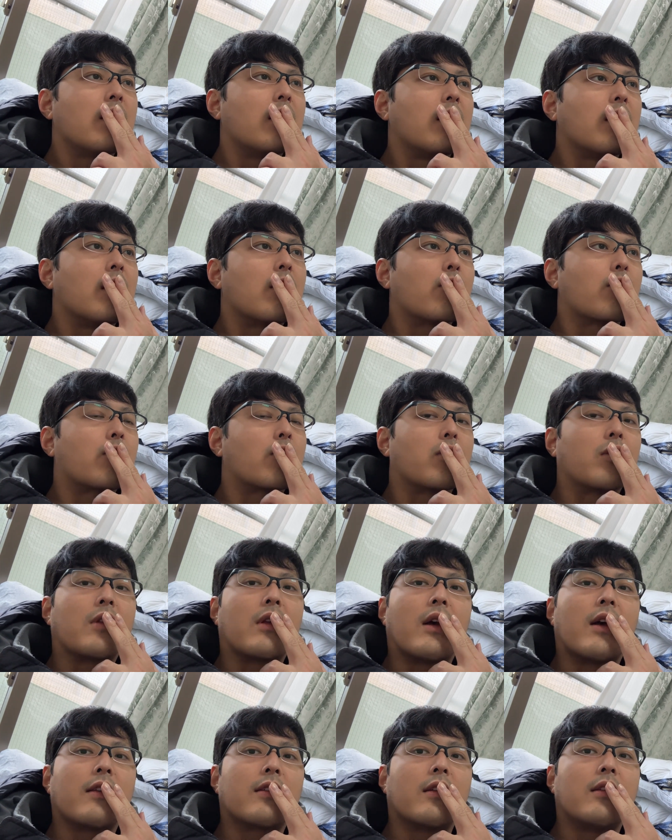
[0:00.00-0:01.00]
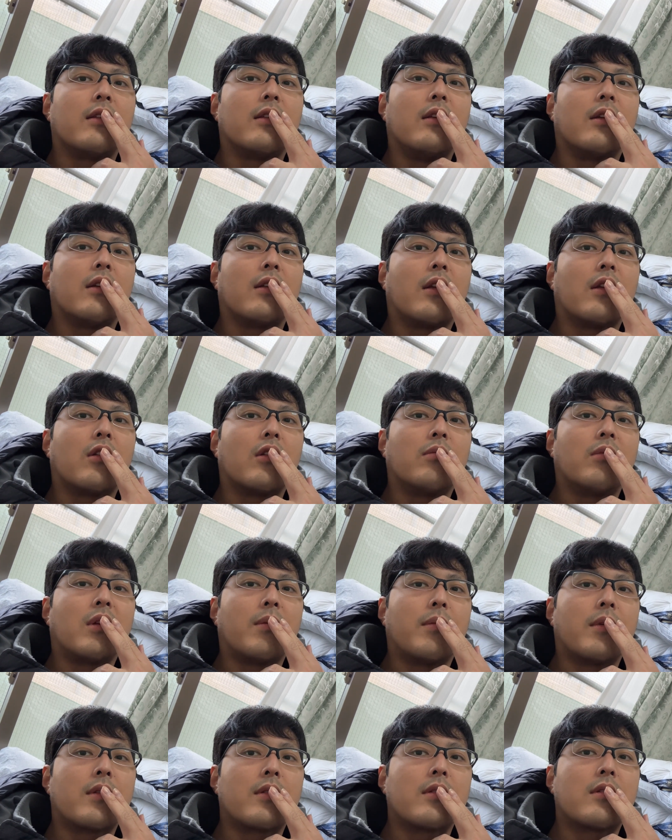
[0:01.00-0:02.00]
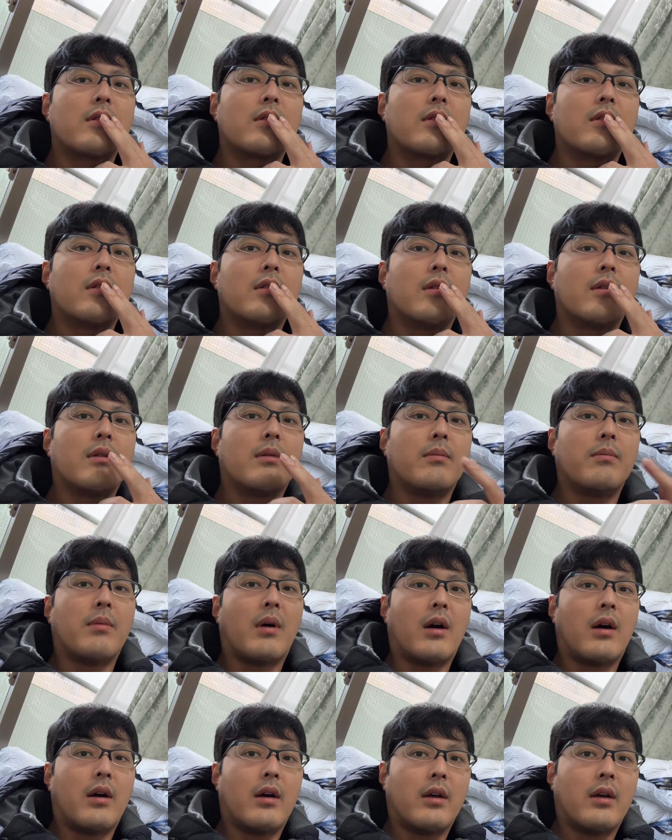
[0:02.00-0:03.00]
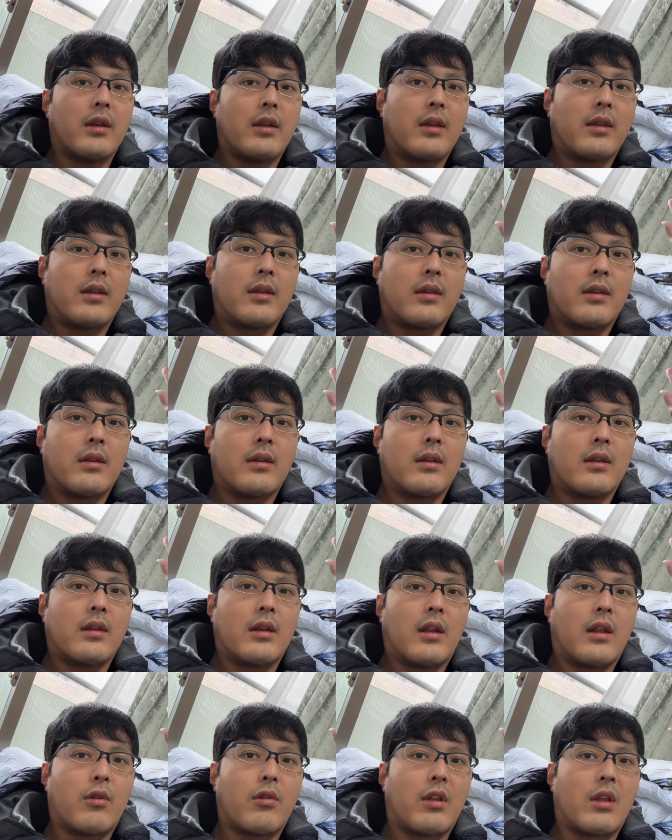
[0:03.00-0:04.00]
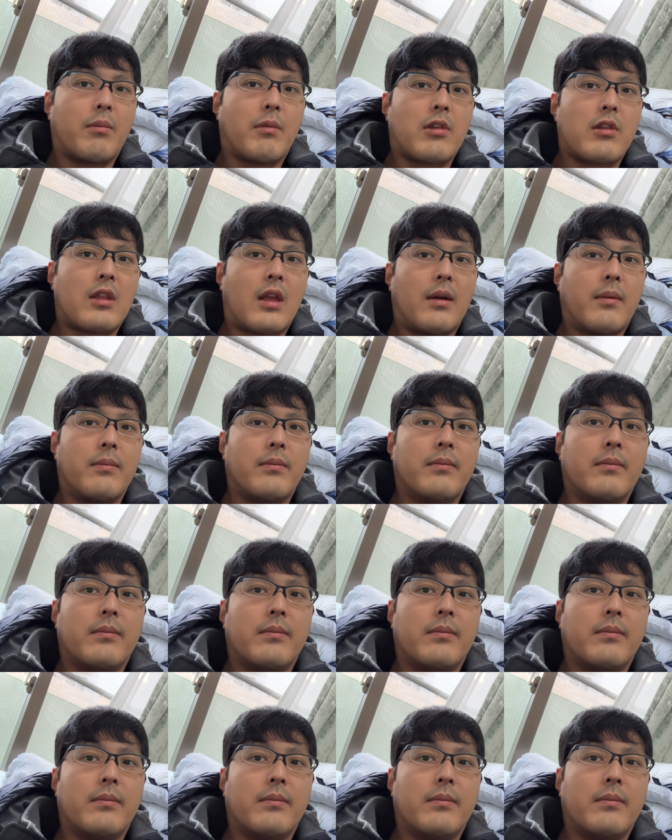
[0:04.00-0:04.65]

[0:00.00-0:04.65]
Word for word: えー、ちょっとね朝出ていきたいと思いますバイありがとうございました